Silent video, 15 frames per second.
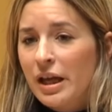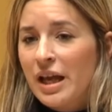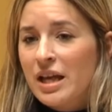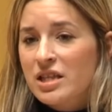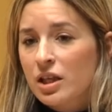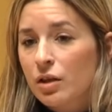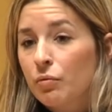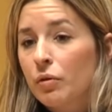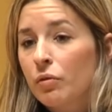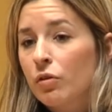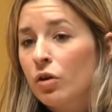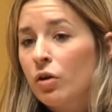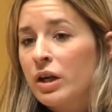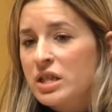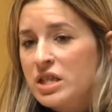Ese
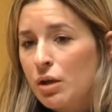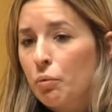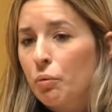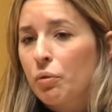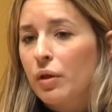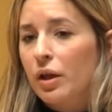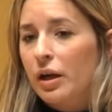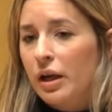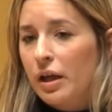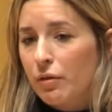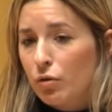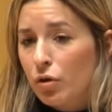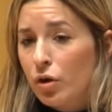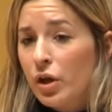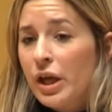edificio ha estado
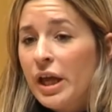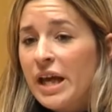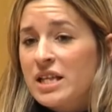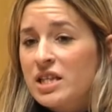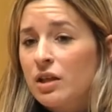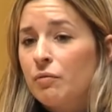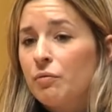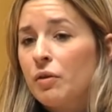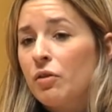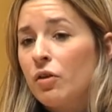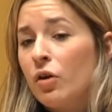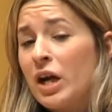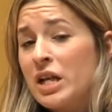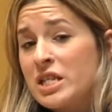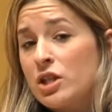cerrado. Ese
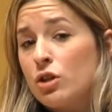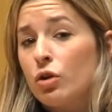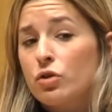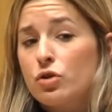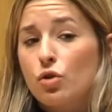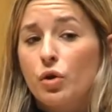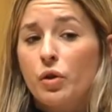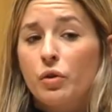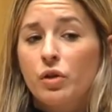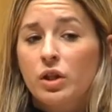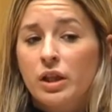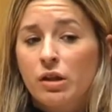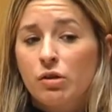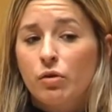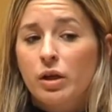edificio ha sido
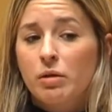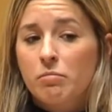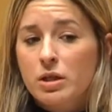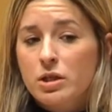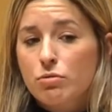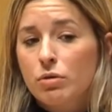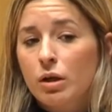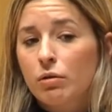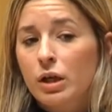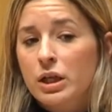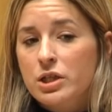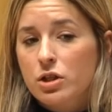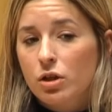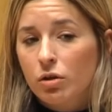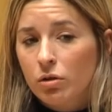solicitado en más de una
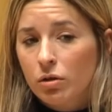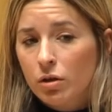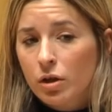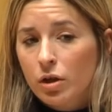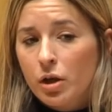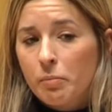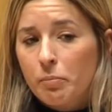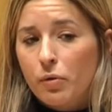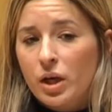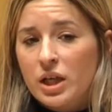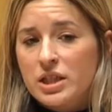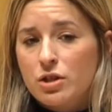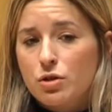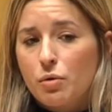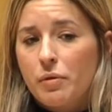ocasión por
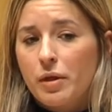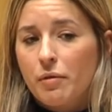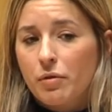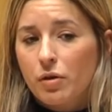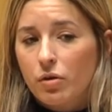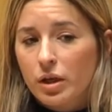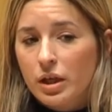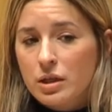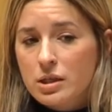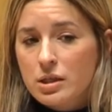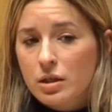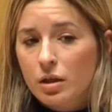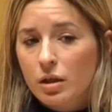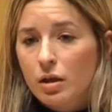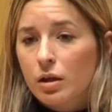las asociaciones,